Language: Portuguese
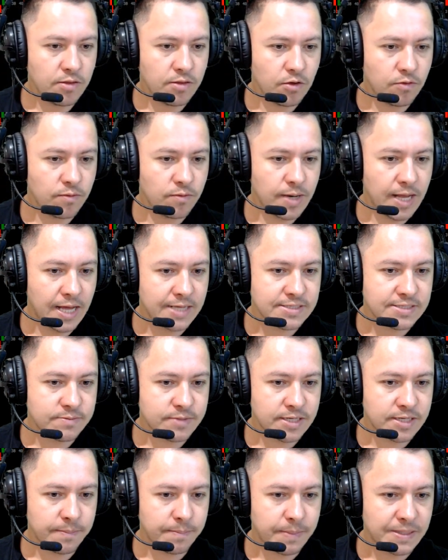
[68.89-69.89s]
Então, vamos lá.
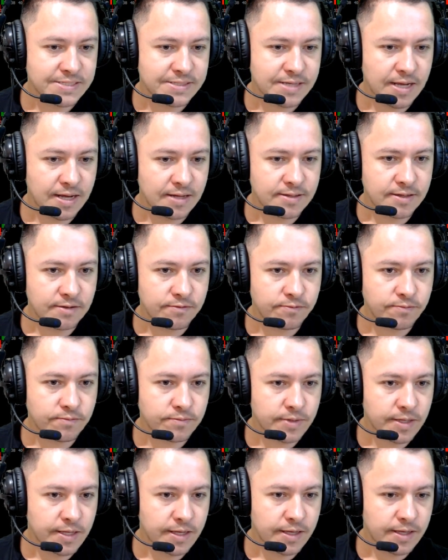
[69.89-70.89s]
Semana passada
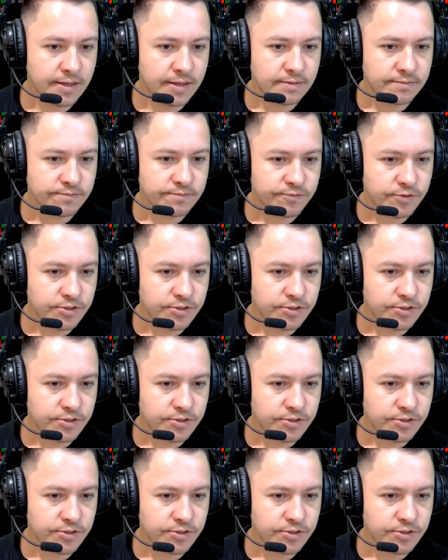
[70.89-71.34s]
é,